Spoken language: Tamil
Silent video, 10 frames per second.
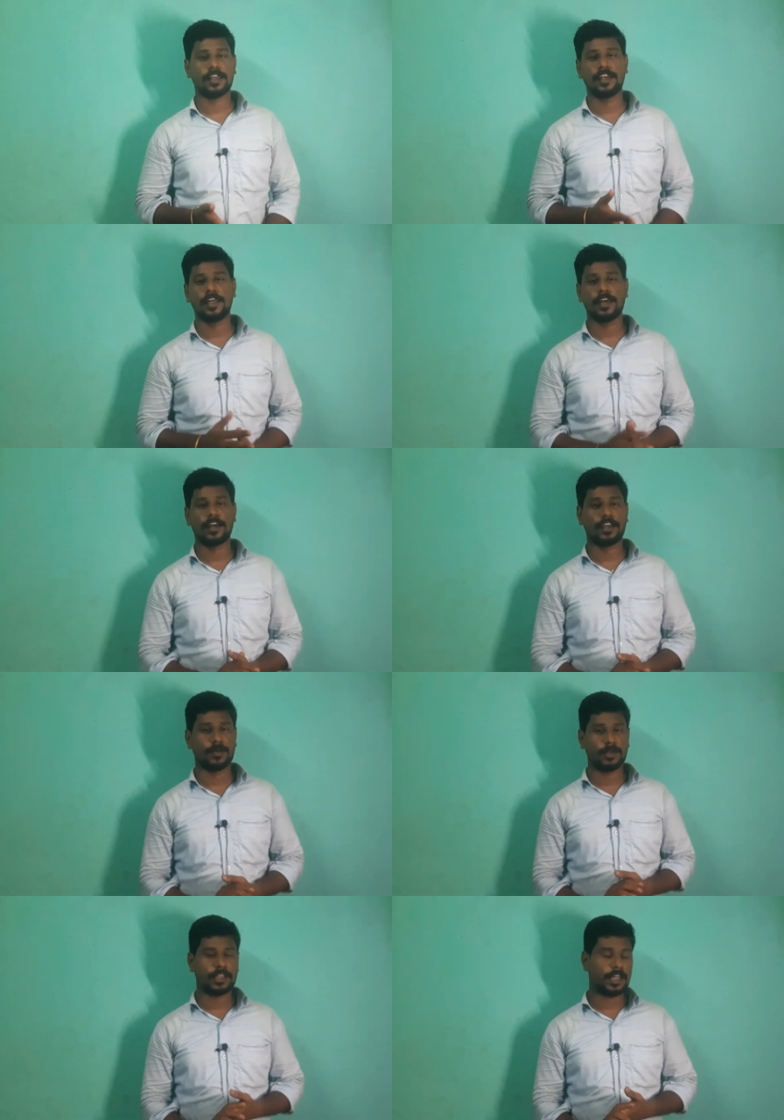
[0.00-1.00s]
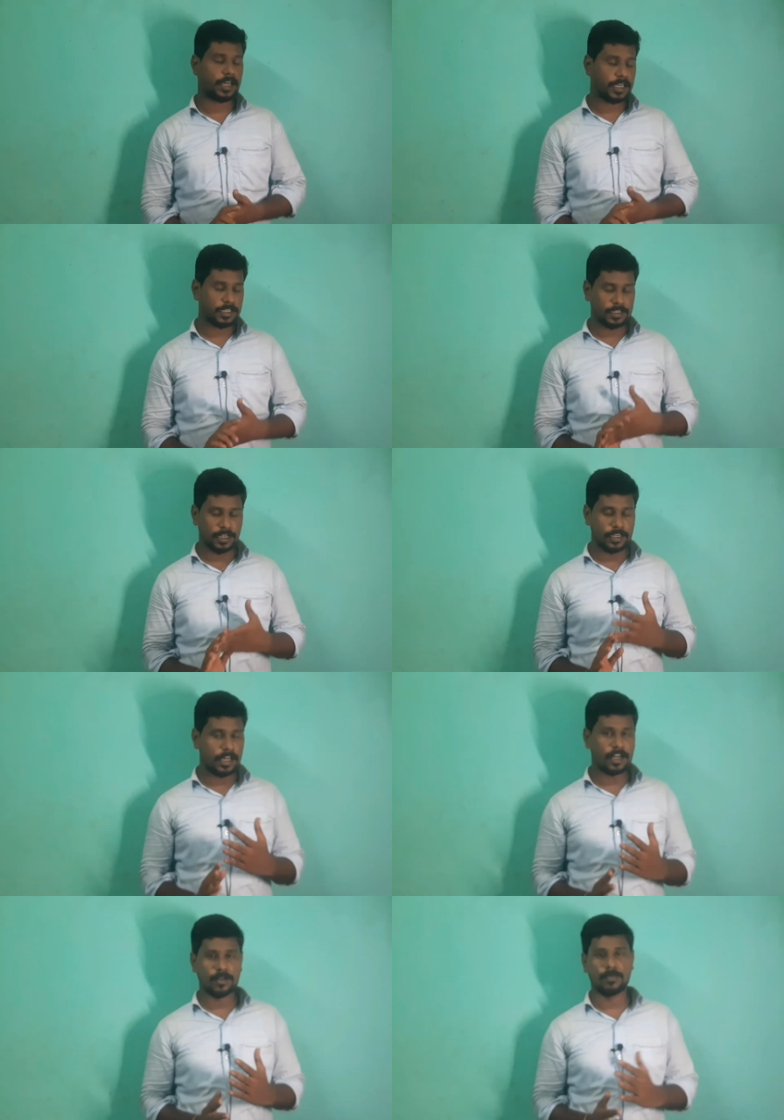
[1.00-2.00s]
இல்லையா என்பது தாங்க இந்த
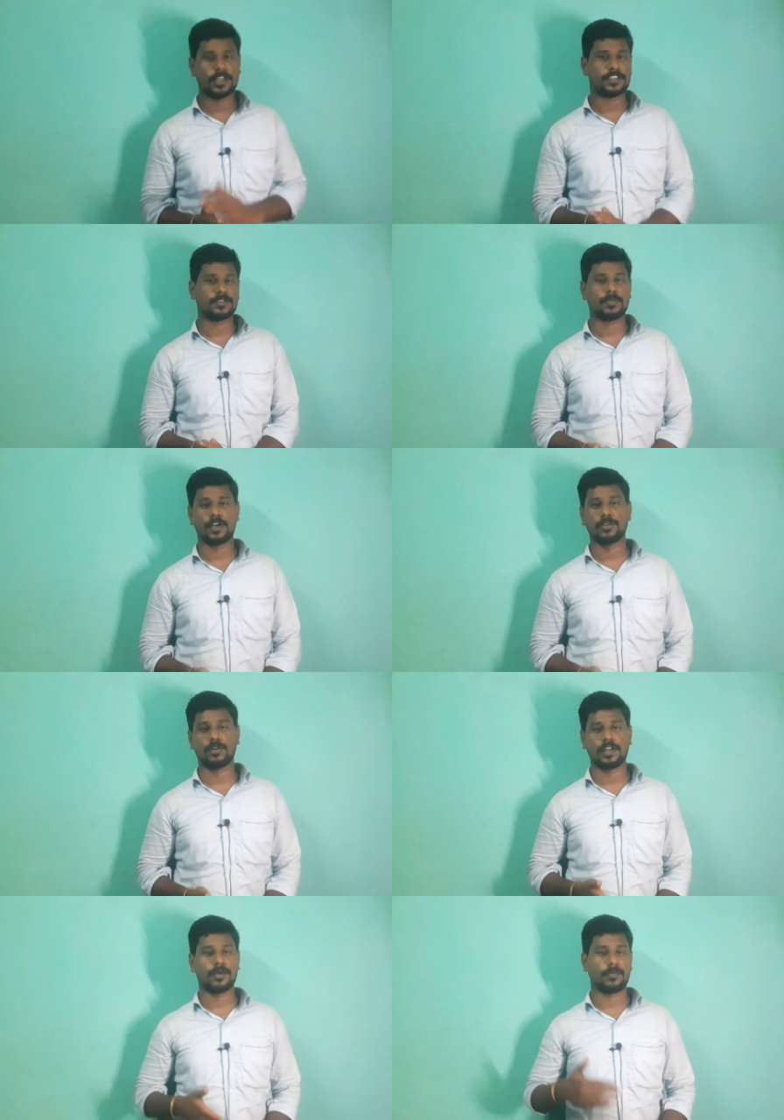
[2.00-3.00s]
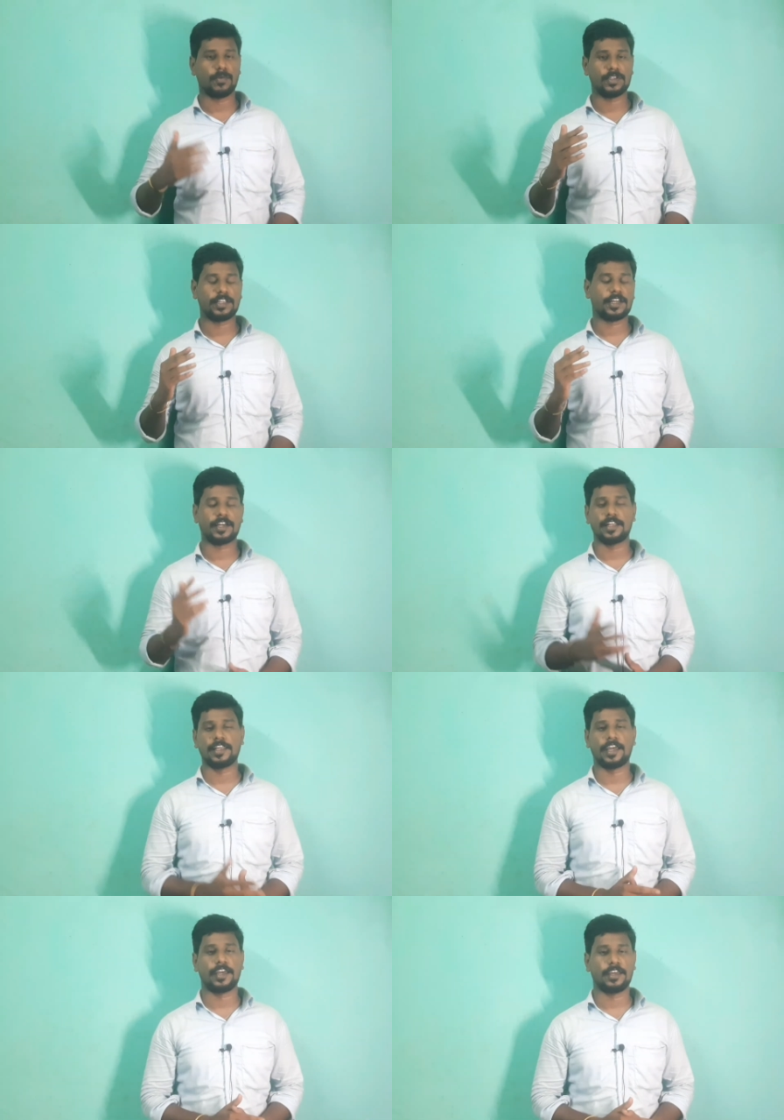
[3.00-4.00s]
டார்க் பிளேசஸ் படத்தோட மொத்த
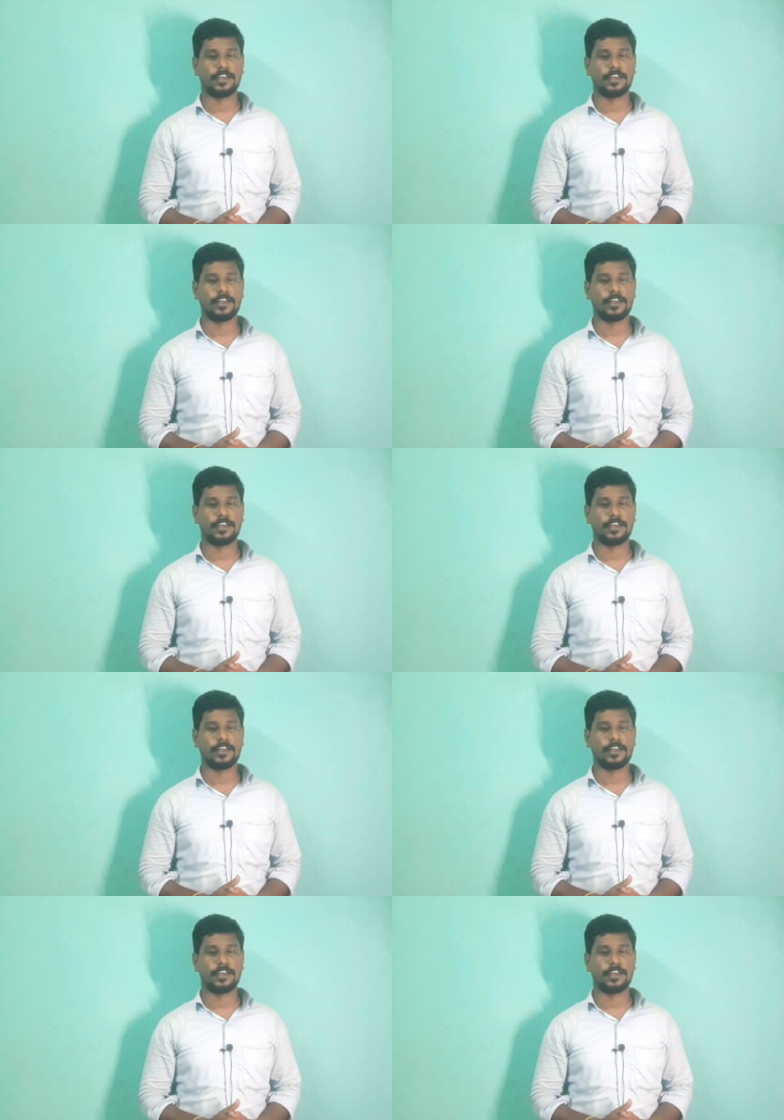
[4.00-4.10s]
கதையே